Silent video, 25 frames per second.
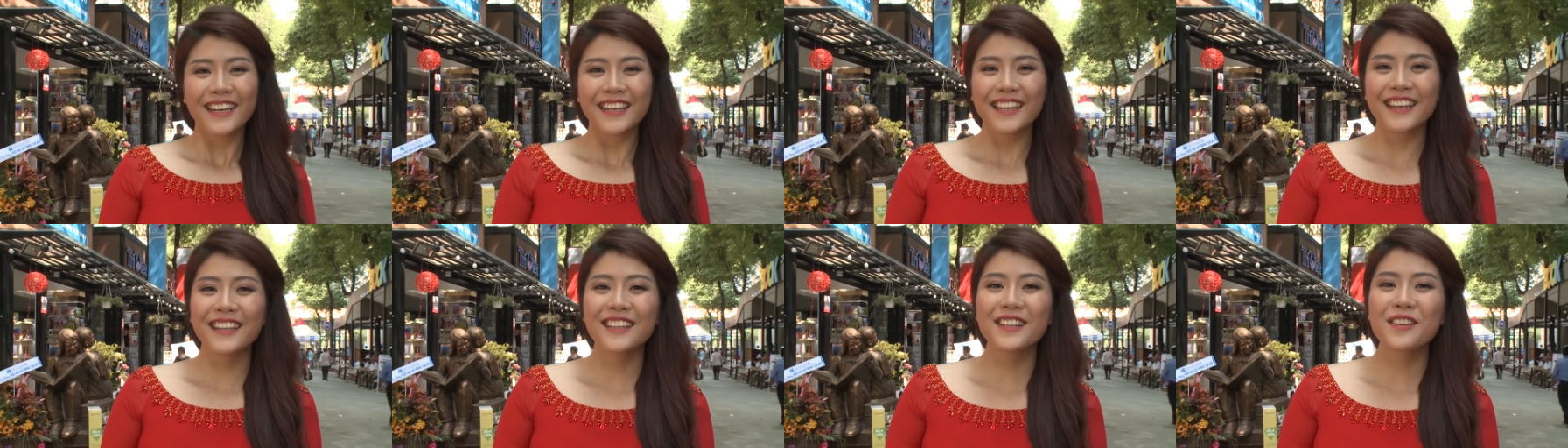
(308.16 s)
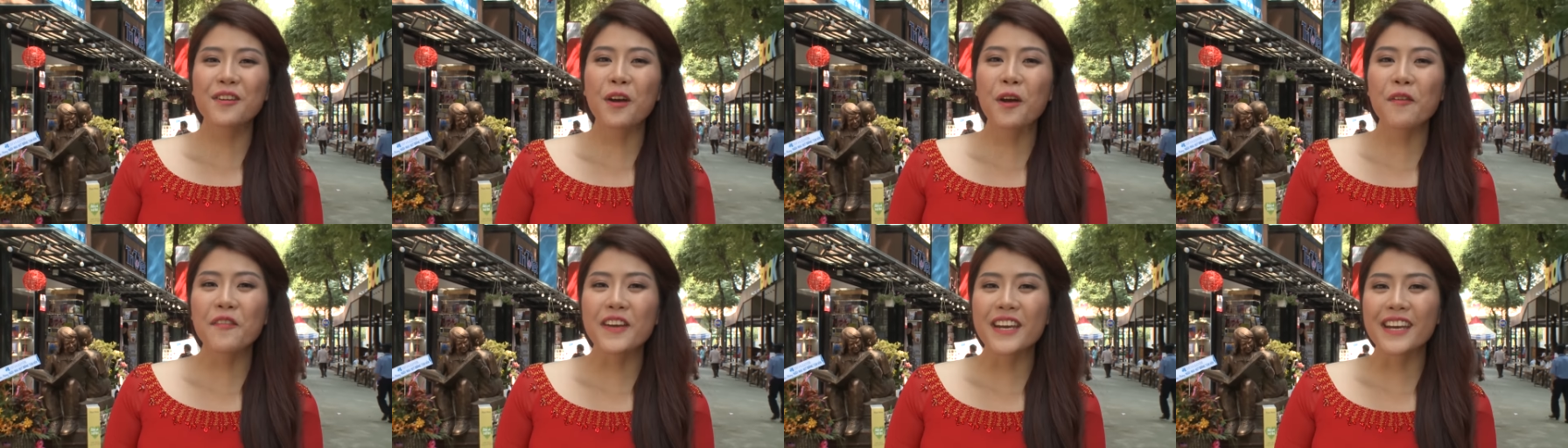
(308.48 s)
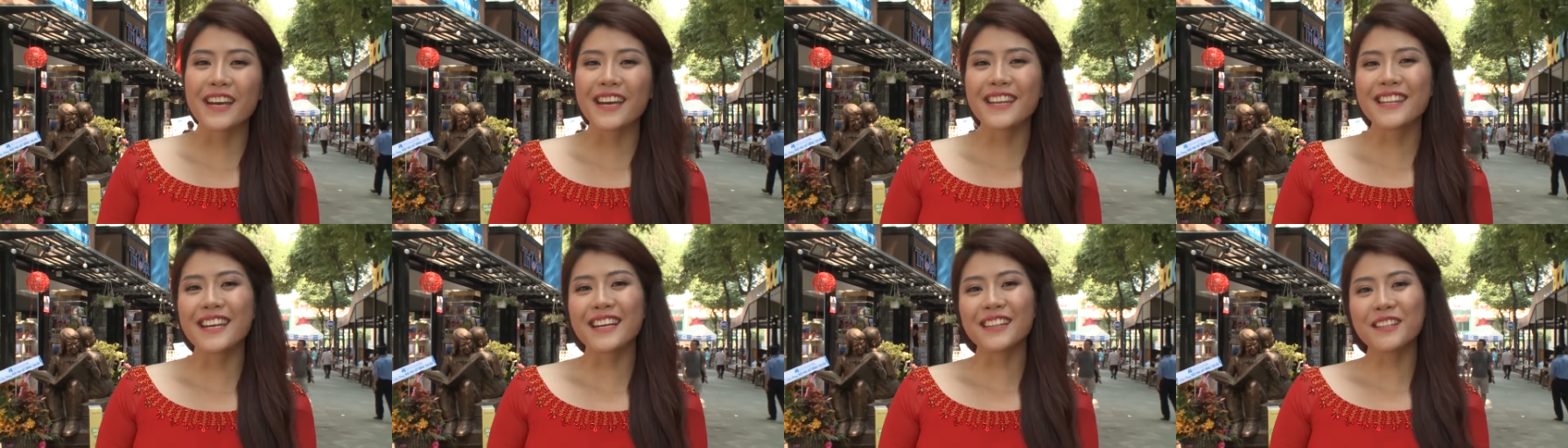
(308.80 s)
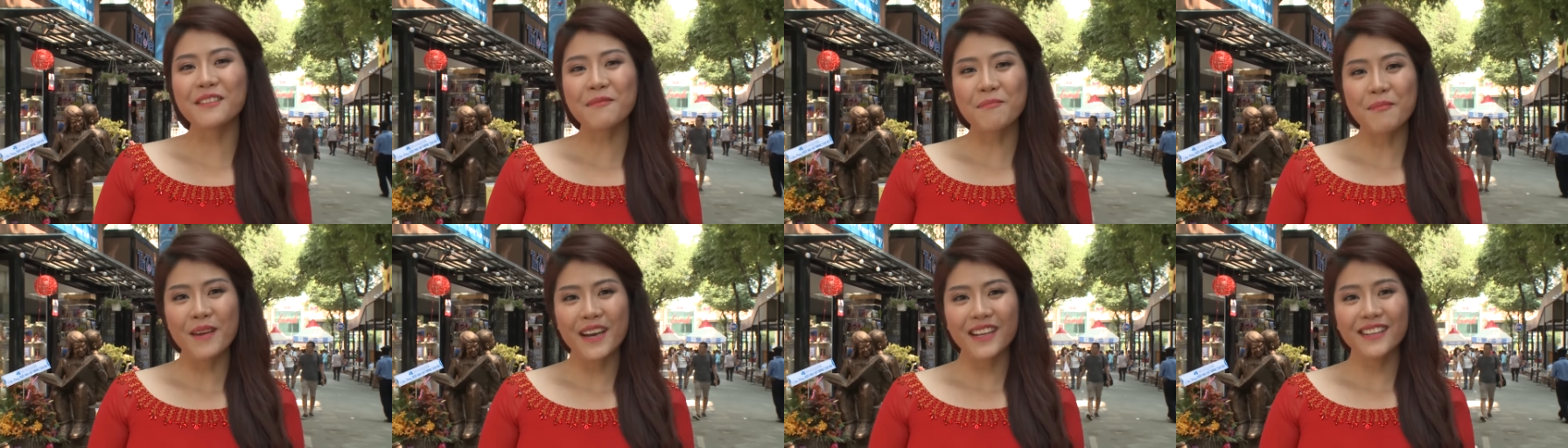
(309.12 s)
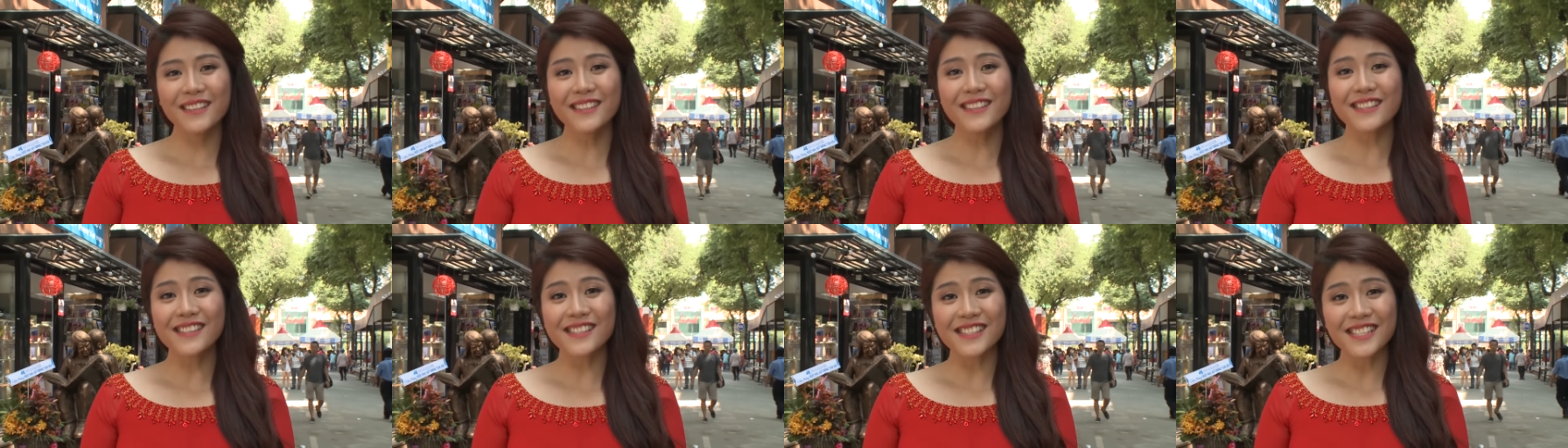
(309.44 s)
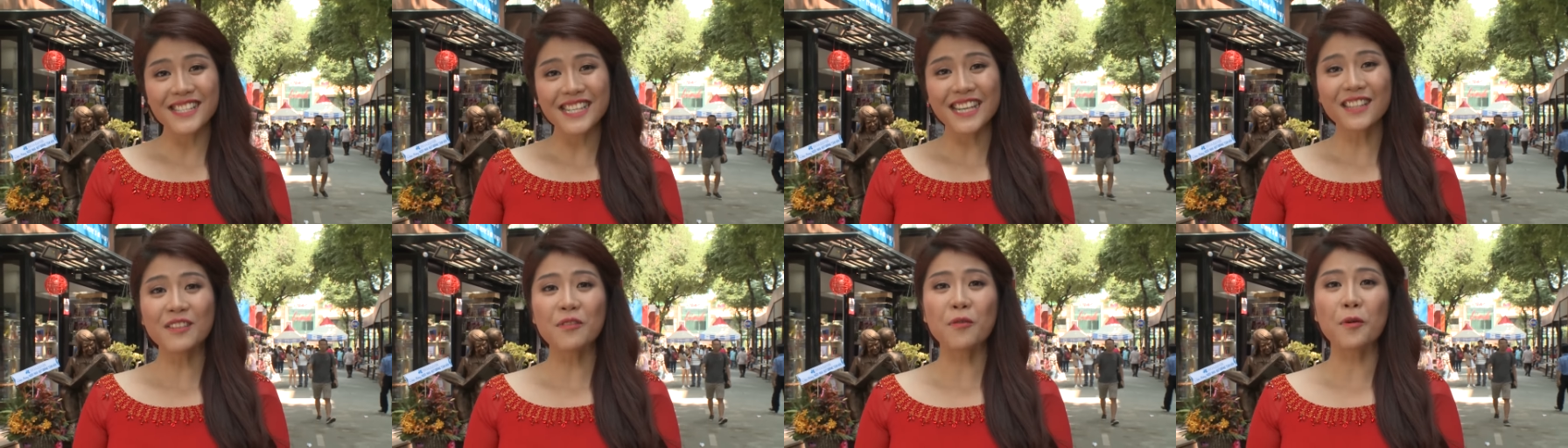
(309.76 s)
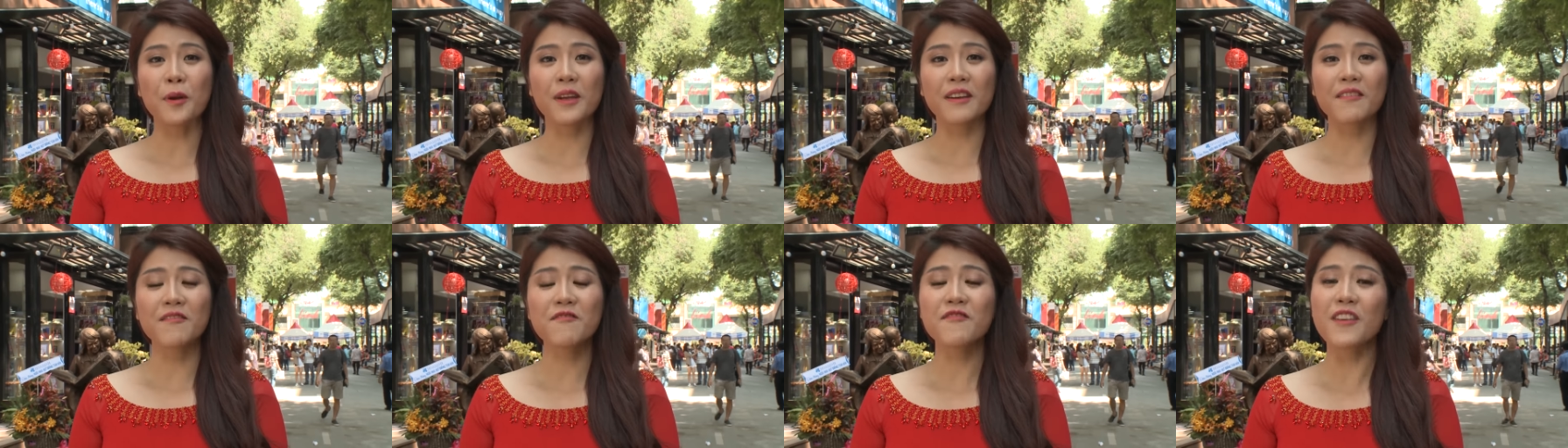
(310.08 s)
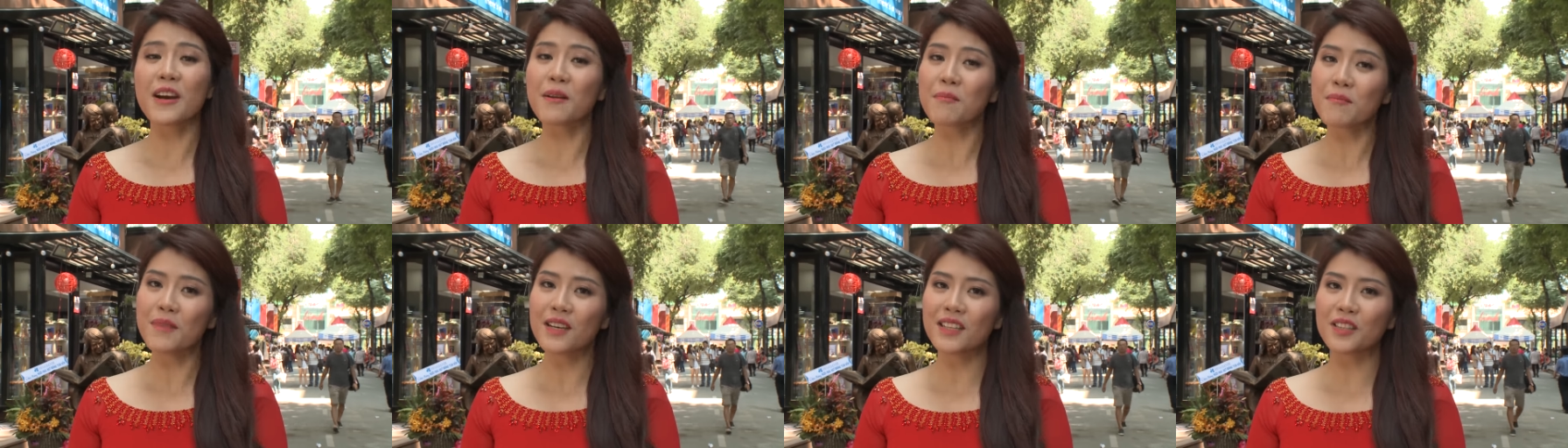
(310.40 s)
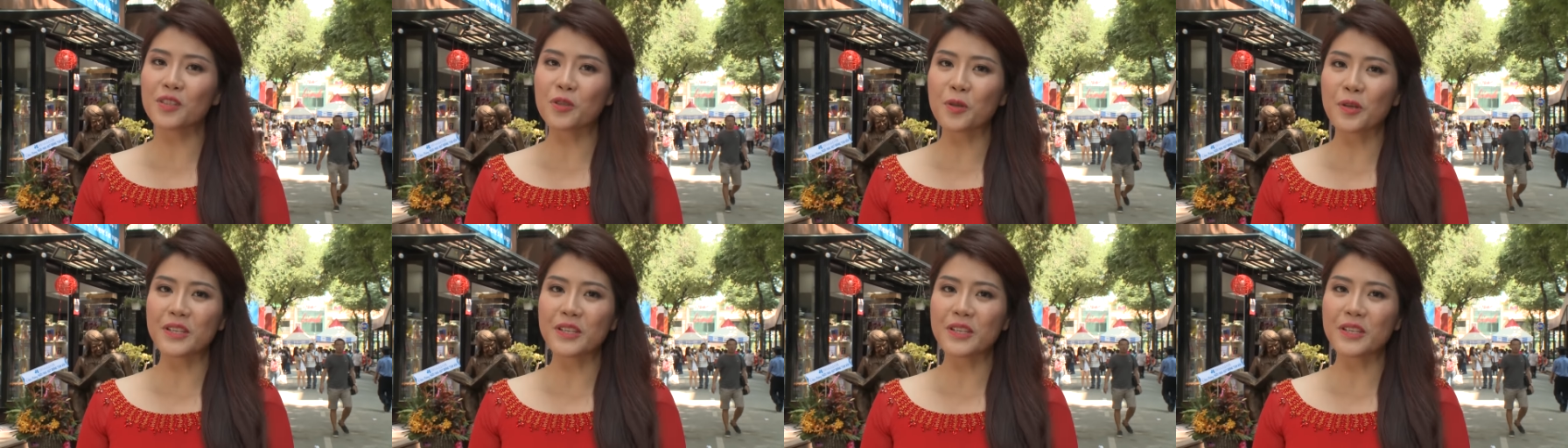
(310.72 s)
Kính thưa quý vị khán giả thân mến, đường sách Nguyễn Văn Bình